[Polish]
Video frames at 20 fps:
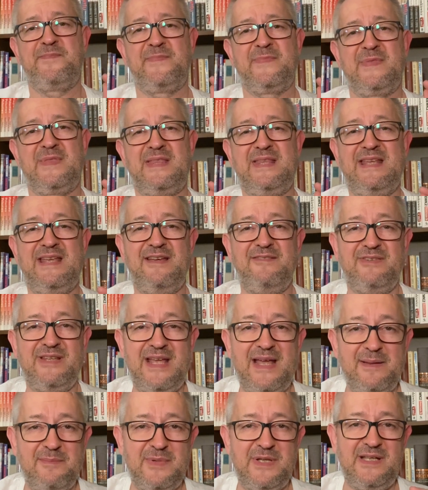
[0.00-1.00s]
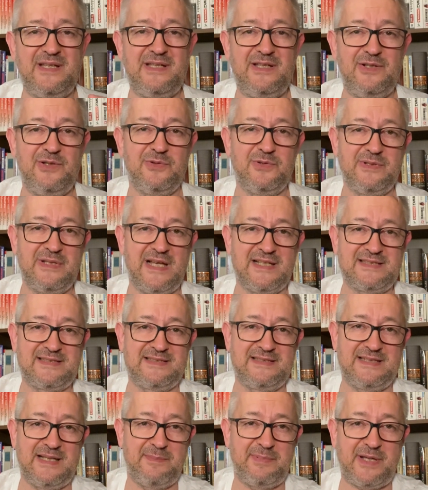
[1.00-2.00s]
nie wiemy, ilu
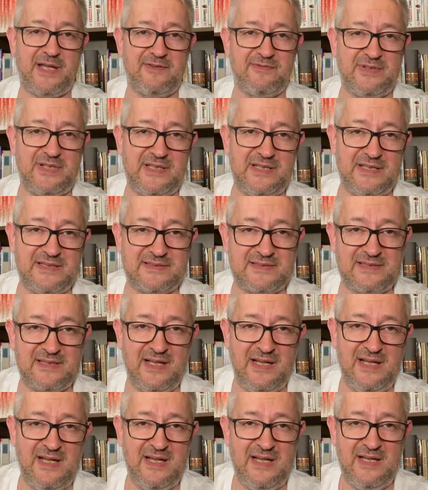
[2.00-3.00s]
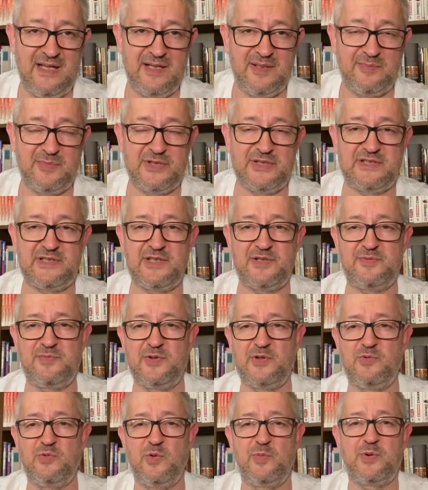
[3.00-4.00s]
nas naprawdę jest. Bo jesteśmy
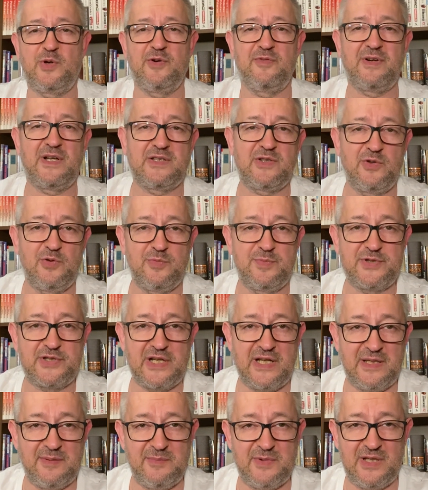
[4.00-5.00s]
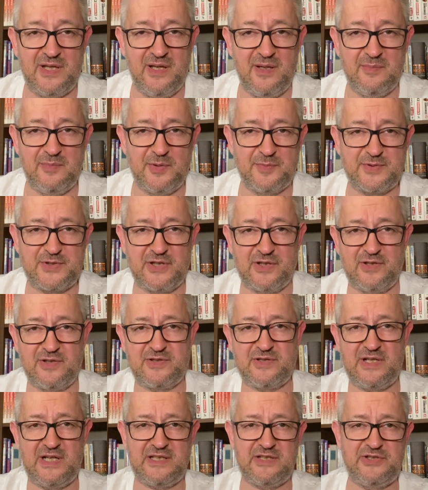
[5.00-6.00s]
głupkowato uprzejmi. Bo
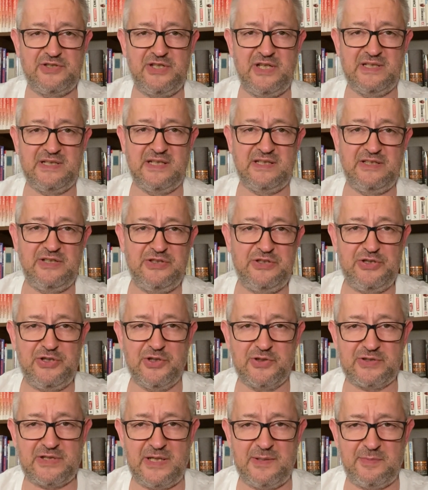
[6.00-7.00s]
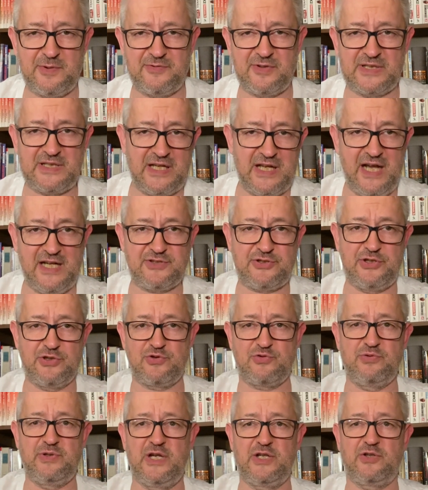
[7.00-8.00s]
przychodzi jakiś jeden idiota i powiada, ja się
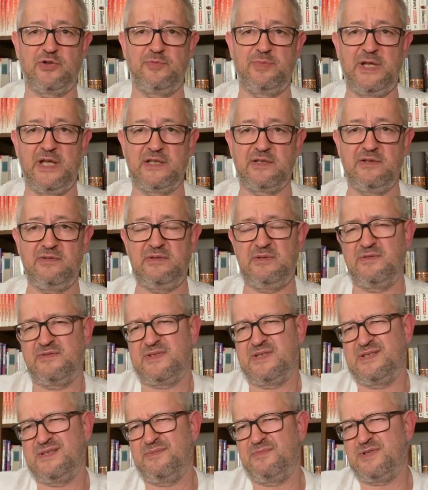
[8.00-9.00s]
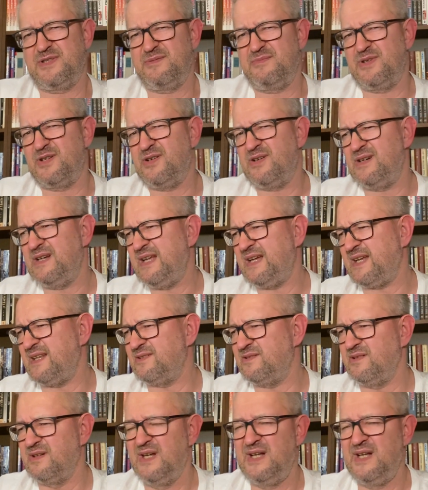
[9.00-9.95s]
czuję kobietą i wszyscy myślimy, cholera, no